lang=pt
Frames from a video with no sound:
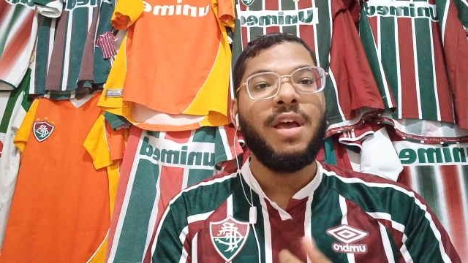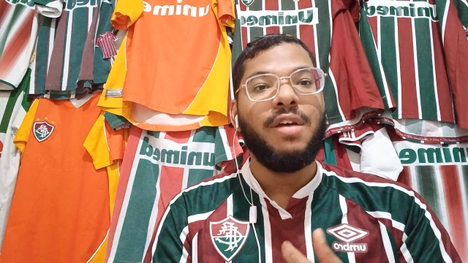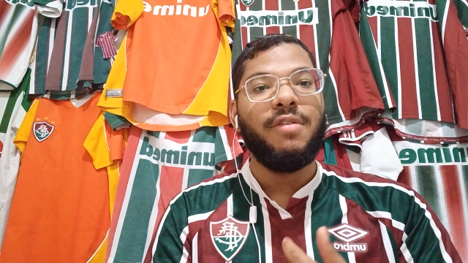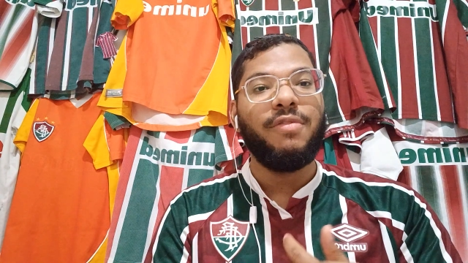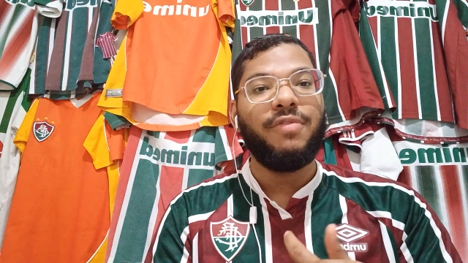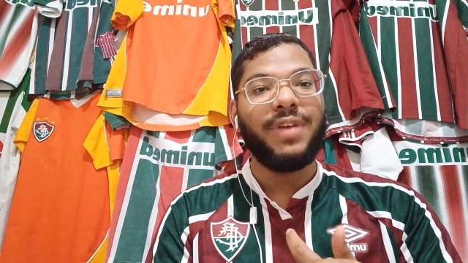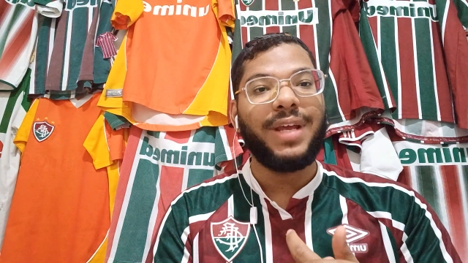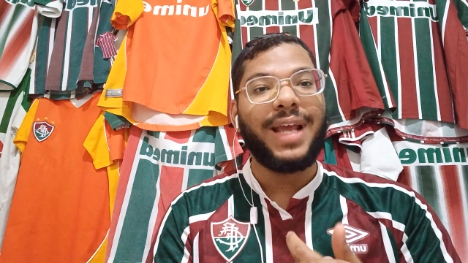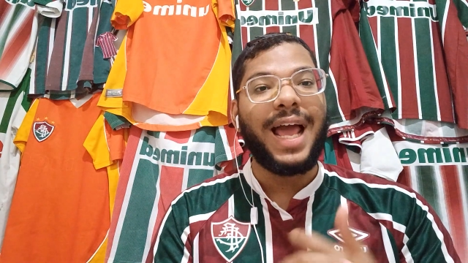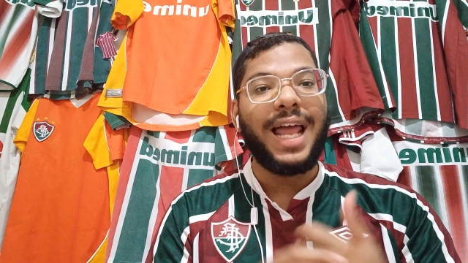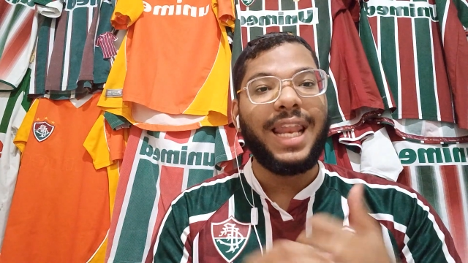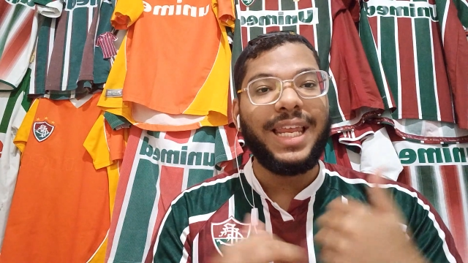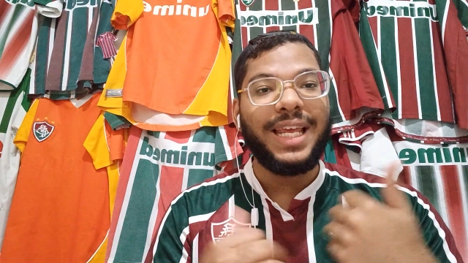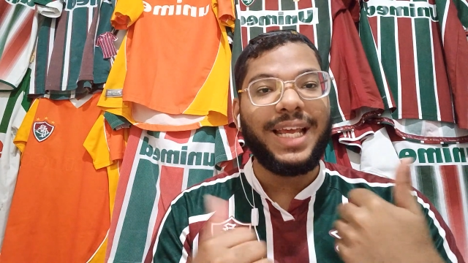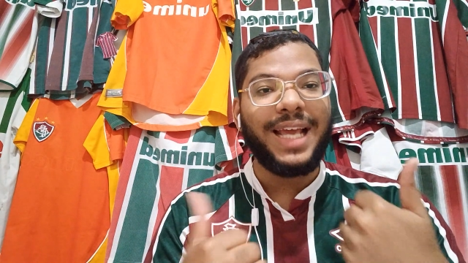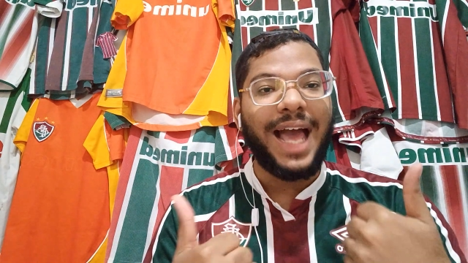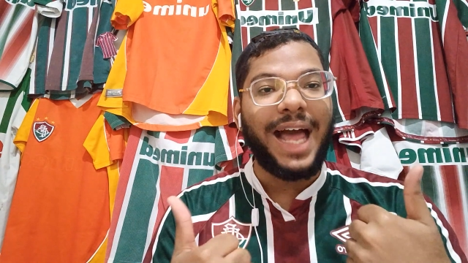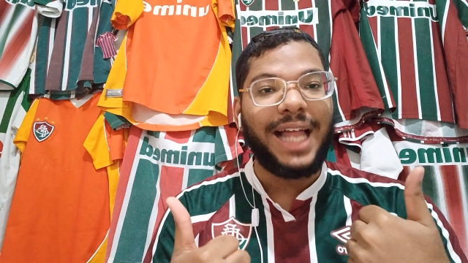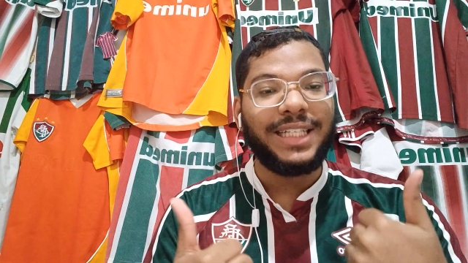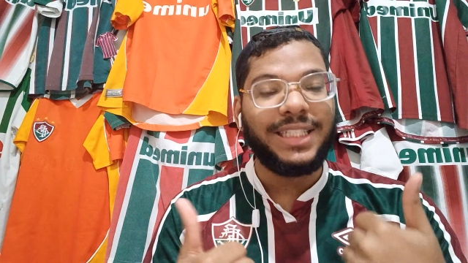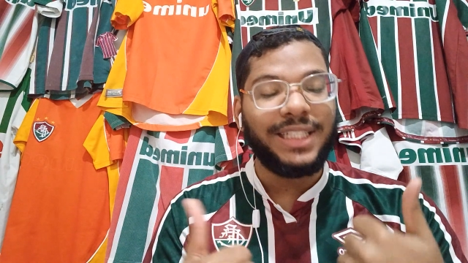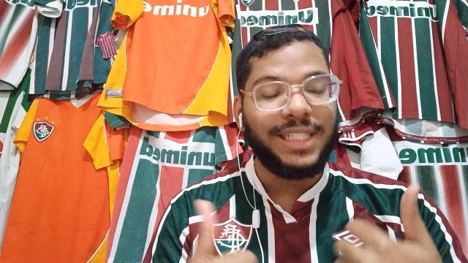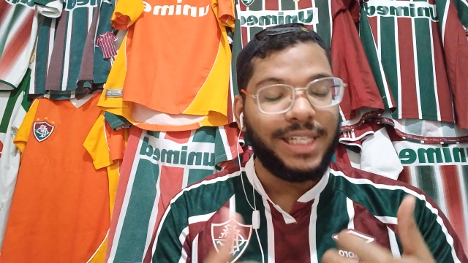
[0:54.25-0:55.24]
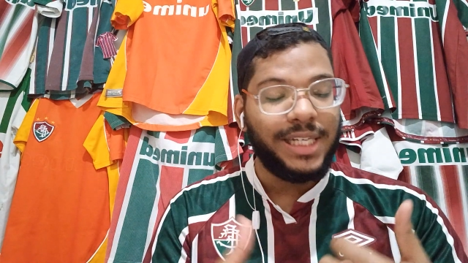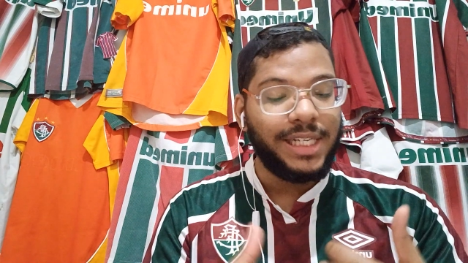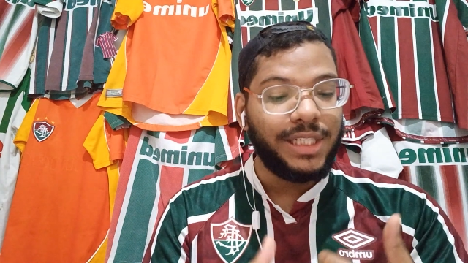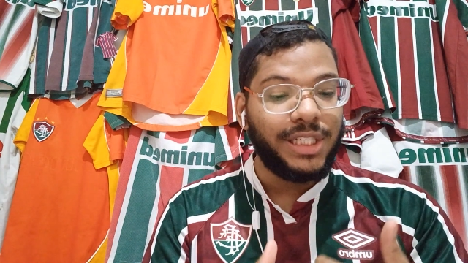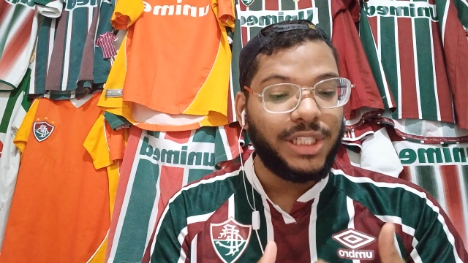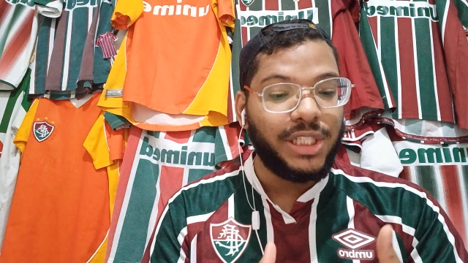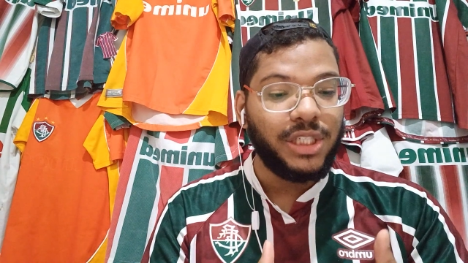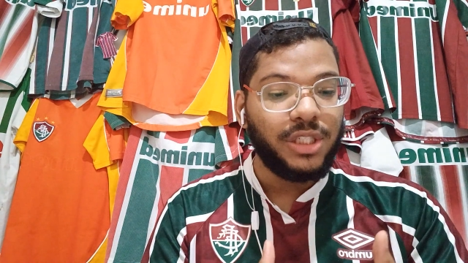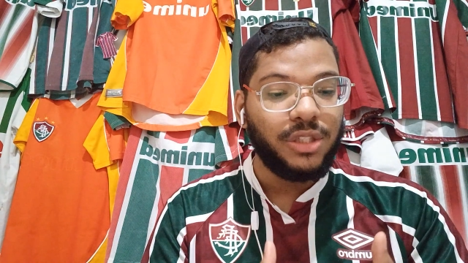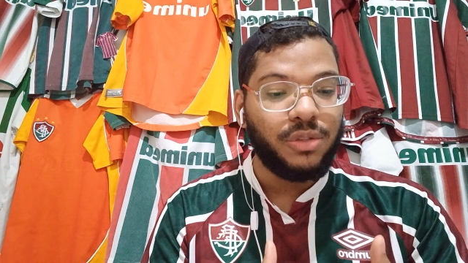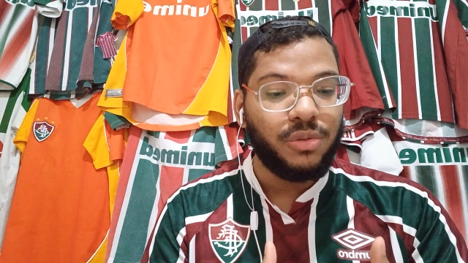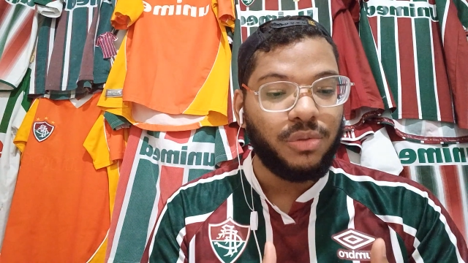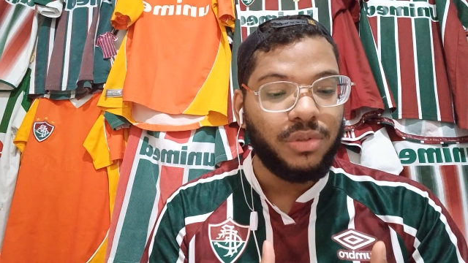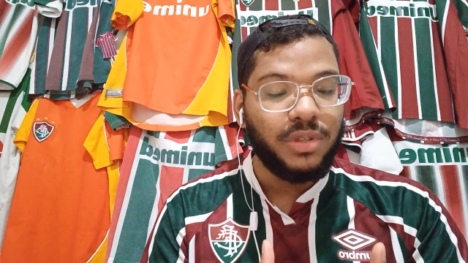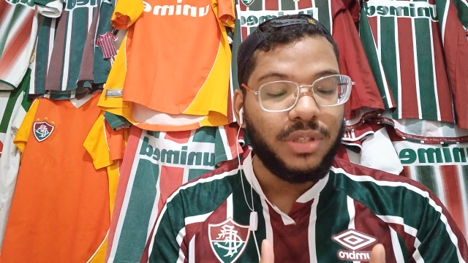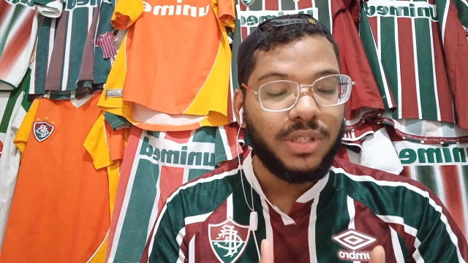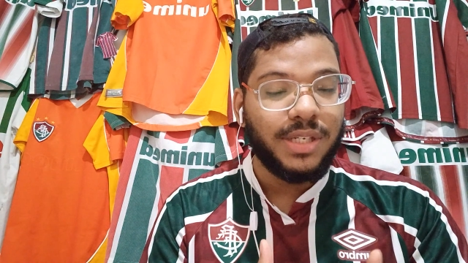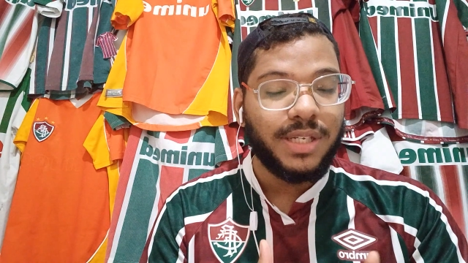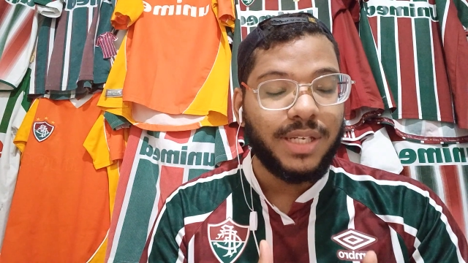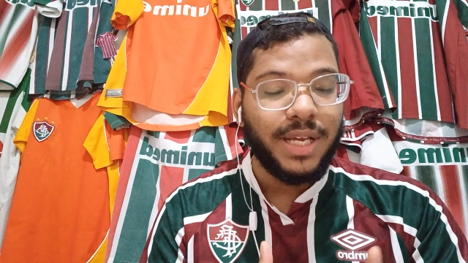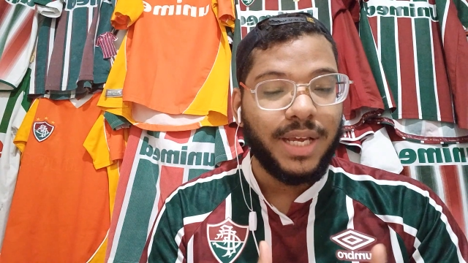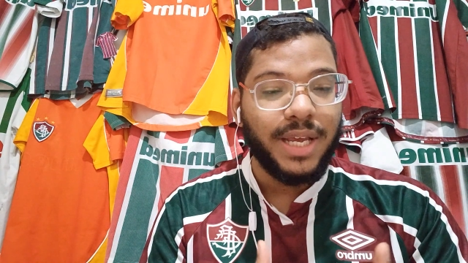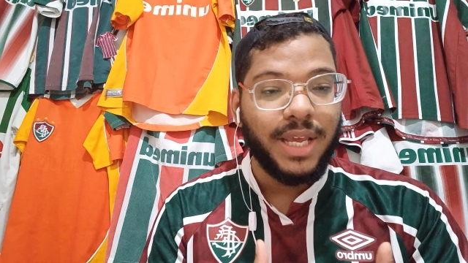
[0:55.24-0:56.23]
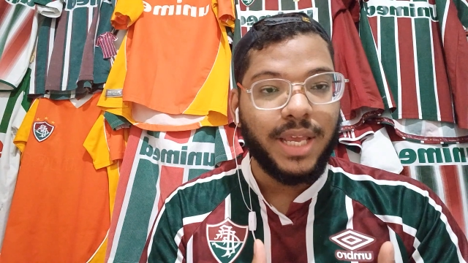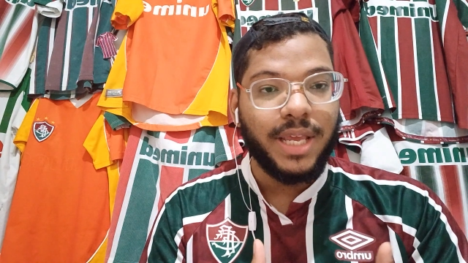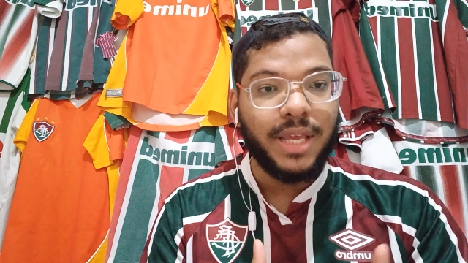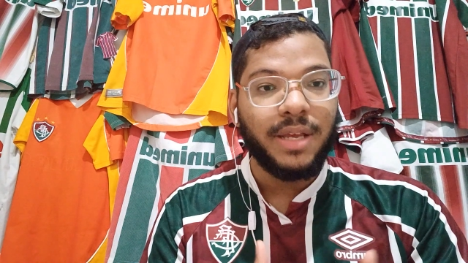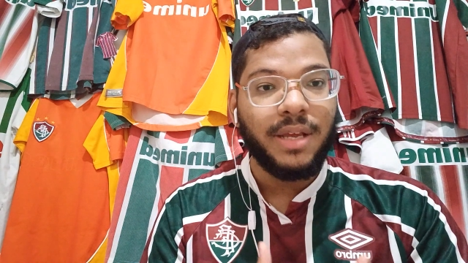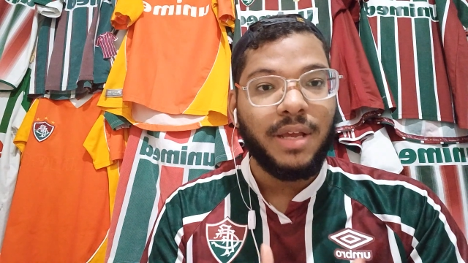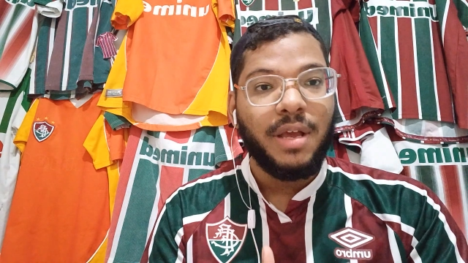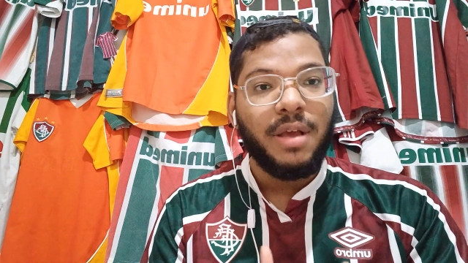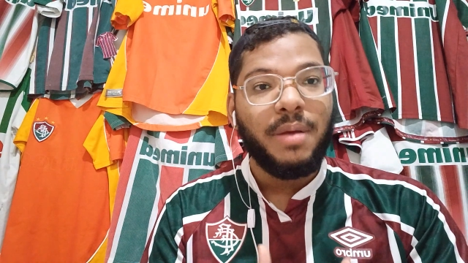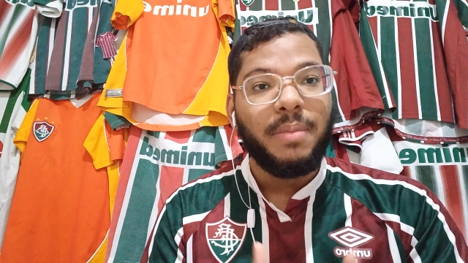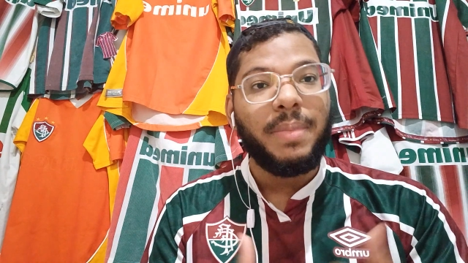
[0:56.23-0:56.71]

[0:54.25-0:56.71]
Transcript: ficar ligados direitinho em tudo isso aí.